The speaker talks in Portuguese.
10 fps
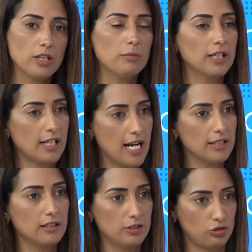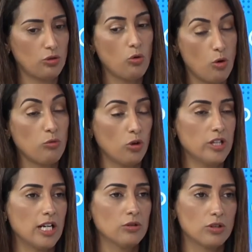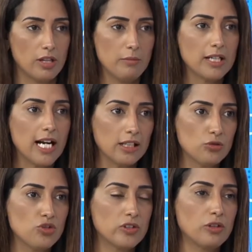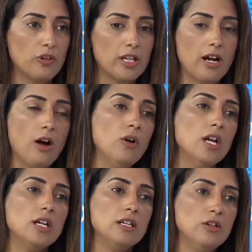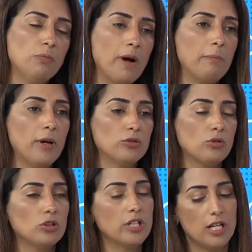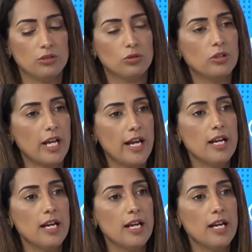da bancada, estou como coordenadora da bancada do Distrito Federal, e o papel do coordenador é